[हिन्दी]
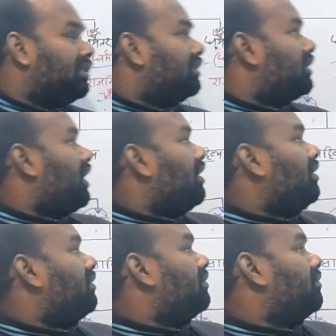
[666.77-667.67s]
तीसरा
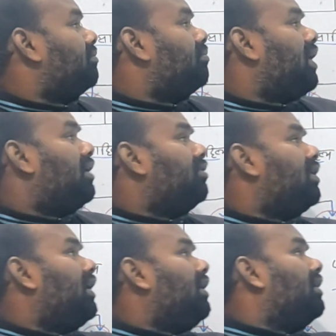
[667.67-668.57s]
पहलू
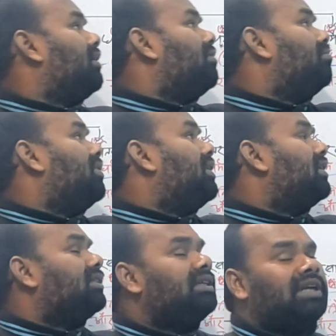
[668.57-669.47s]
है
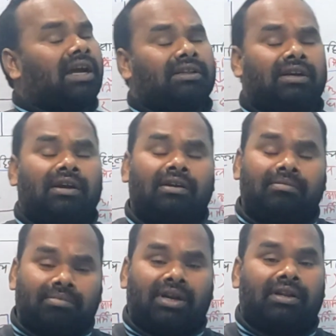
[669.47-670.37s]
विदेशी यात्रा
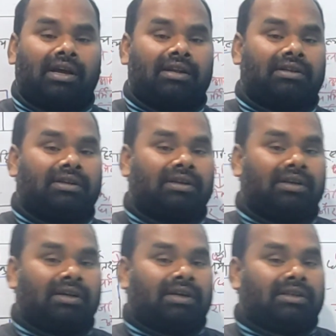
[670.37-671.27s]
वृत्तांत
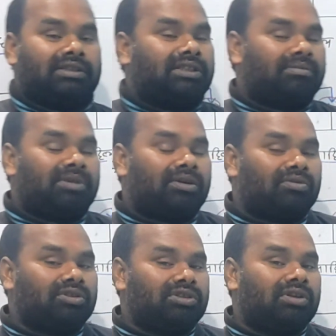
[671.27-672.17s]
जिसमें
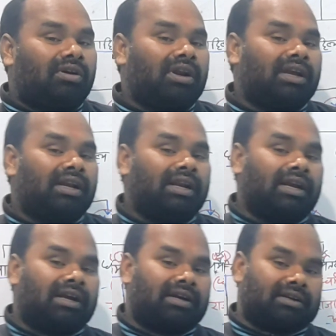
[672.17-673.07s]
उस दौर के
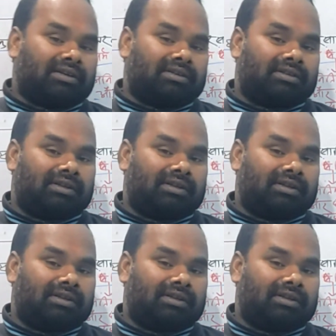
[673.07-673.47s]
लेखक